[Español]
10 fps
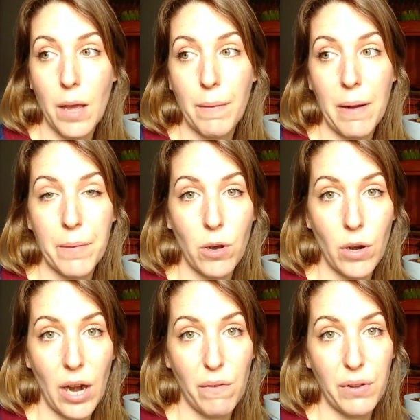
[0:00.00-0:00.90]
para
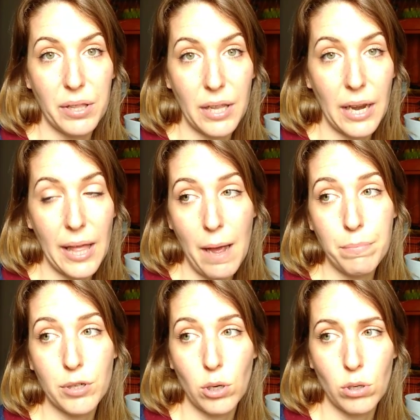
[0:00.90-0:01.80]
mejorar la fertilidad,
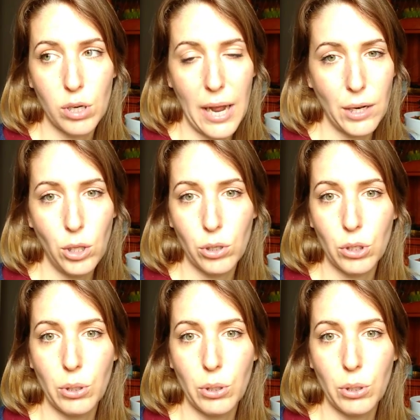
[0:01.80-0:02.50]
pues los lácteos,